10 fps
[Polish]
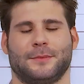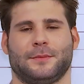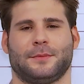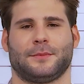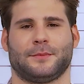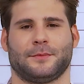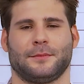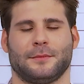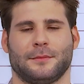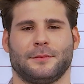Co to jest
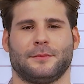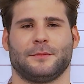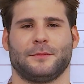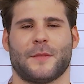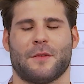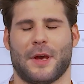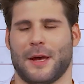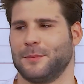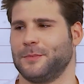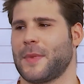sztrucla?
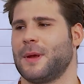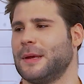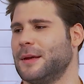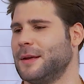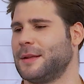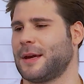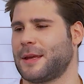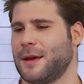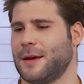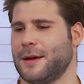Wiem, y,
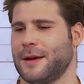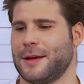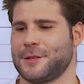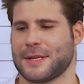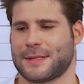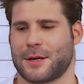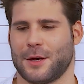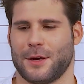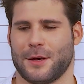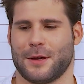takie
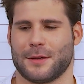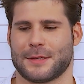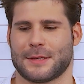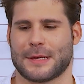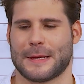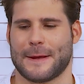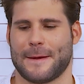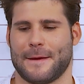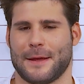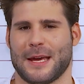ciastko z
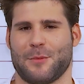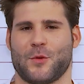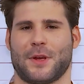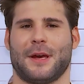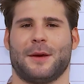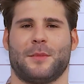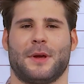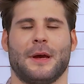y, jabłkiem,